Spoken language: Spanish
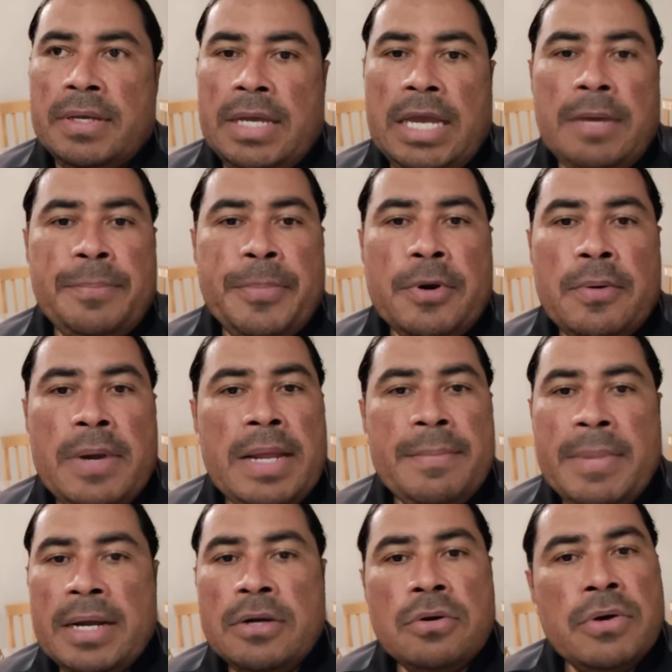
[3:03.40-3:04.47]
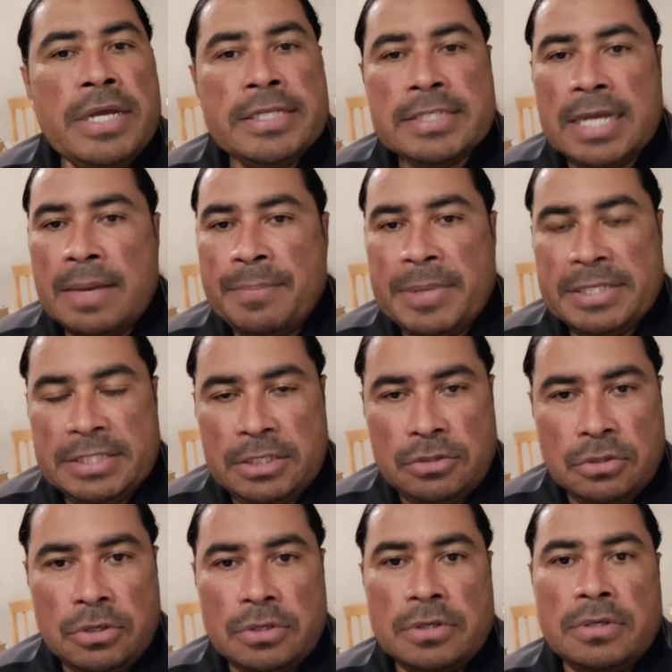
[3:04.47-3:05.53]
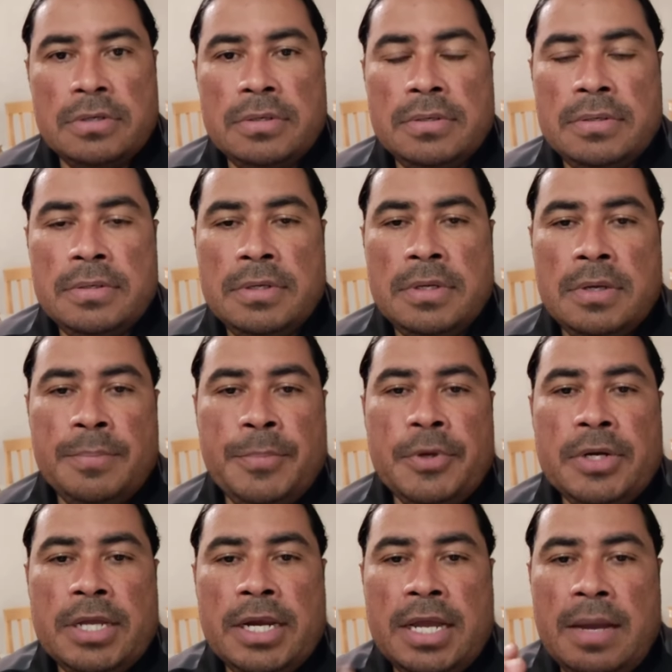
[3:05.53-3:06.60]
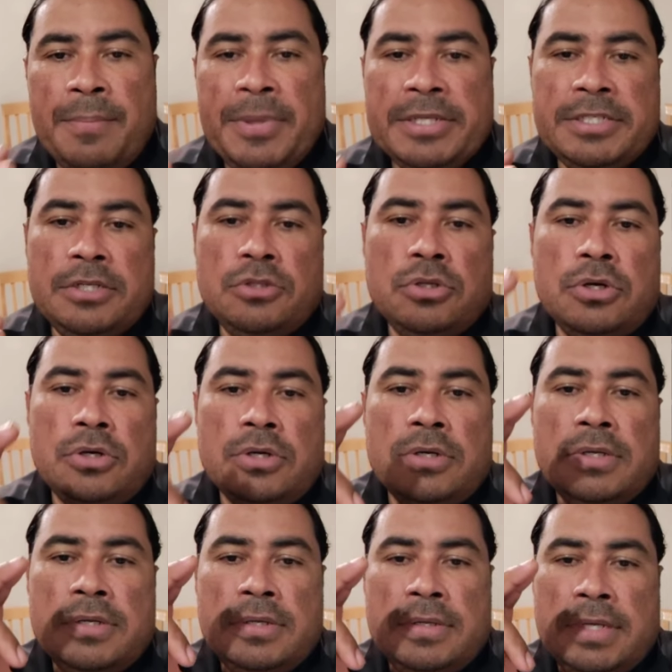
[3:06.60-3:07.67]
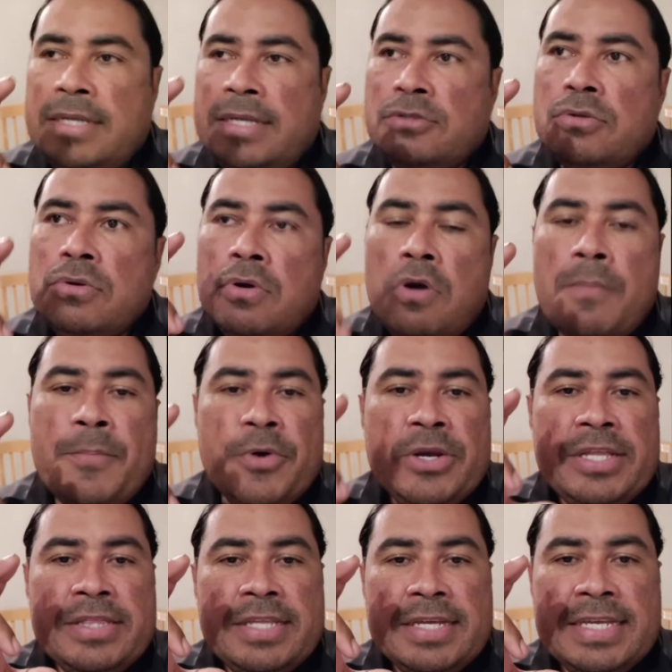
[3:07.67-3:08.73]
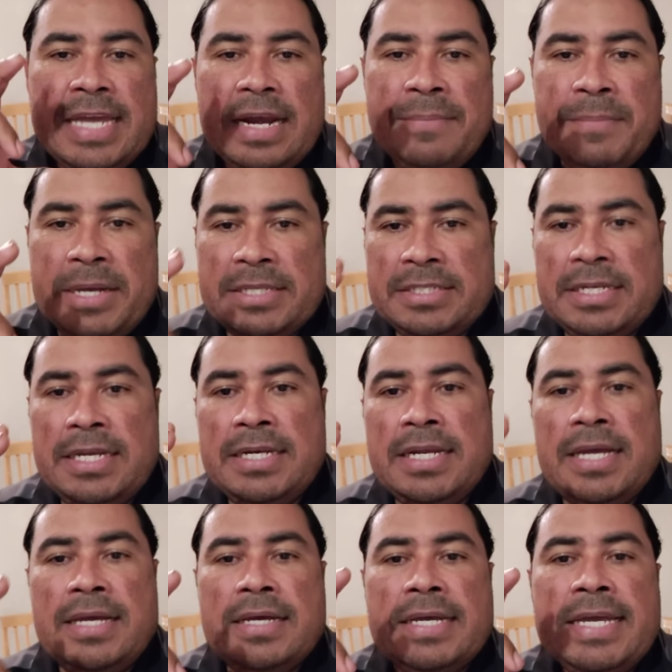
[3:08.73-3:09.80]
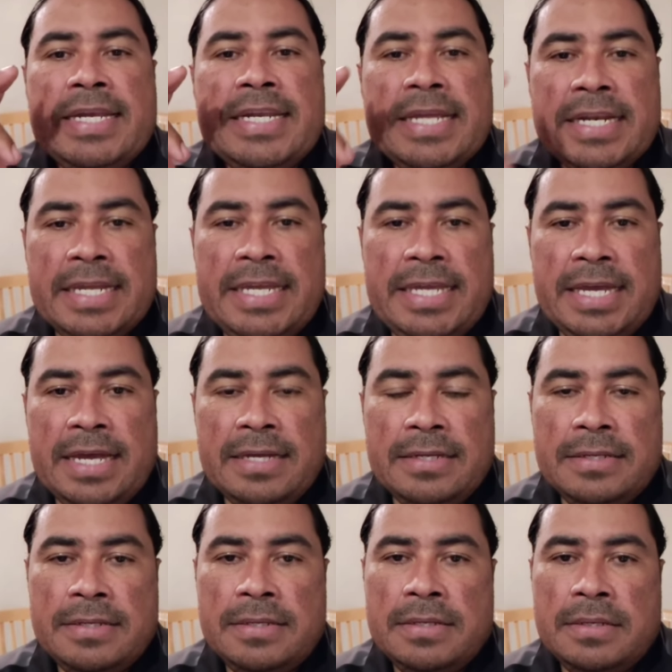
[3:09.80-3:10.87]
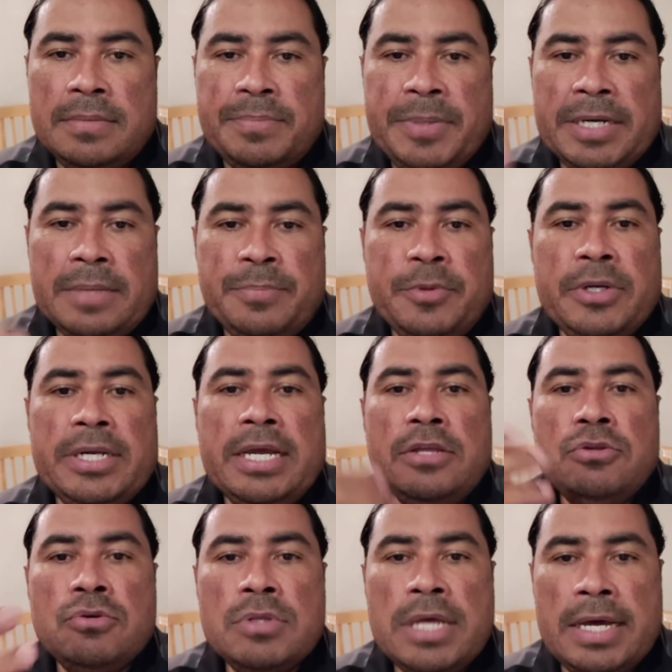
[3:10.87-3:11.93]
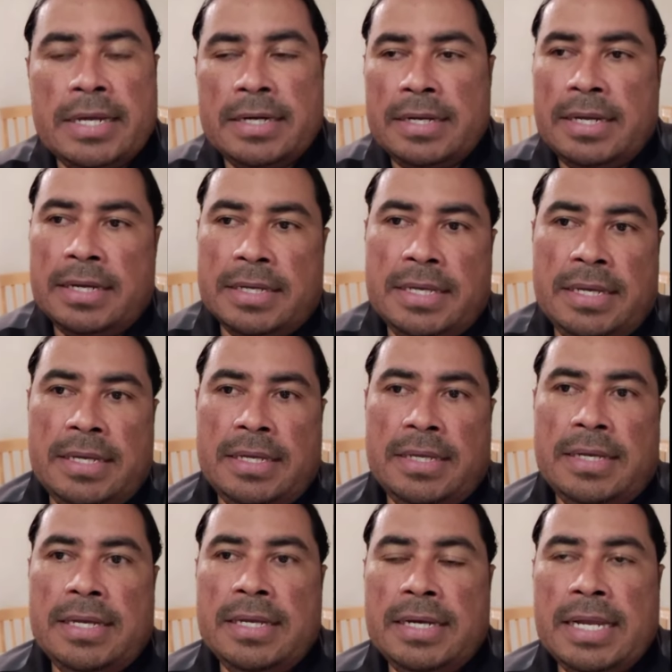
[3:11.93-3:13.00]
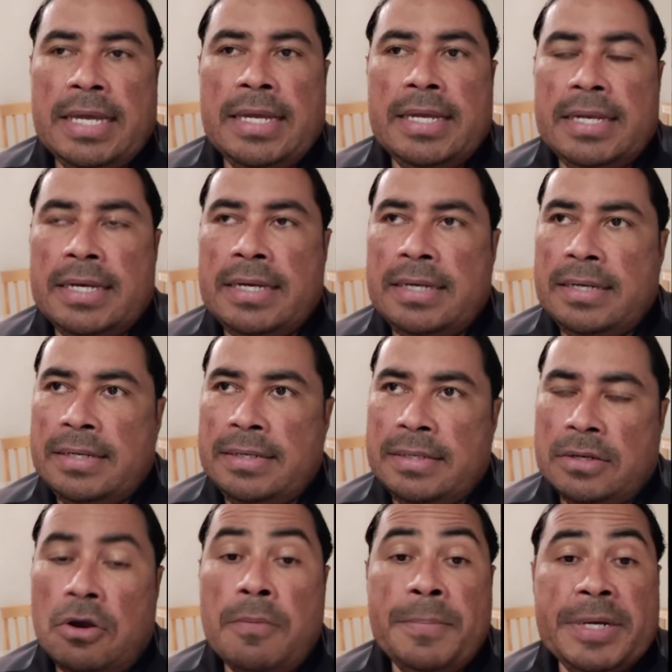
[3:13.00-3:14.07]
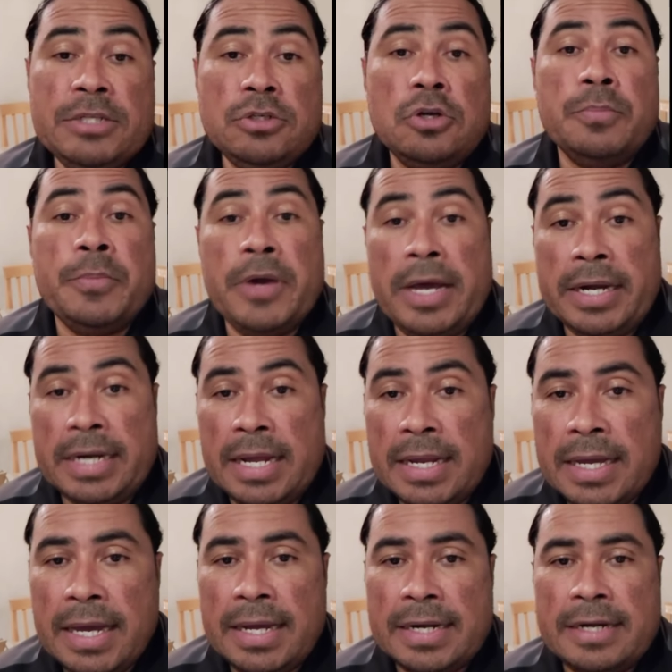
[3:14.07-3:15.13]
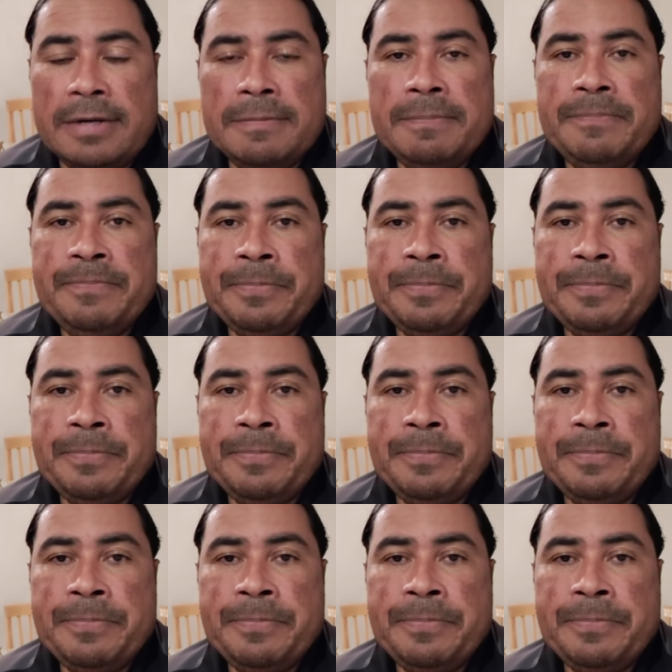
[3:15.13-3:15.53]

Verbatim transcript: el problema no es capacitor, porque el capacitor es un componente que almacena energía para poder ayudar a que el, compresor pueda arrancar.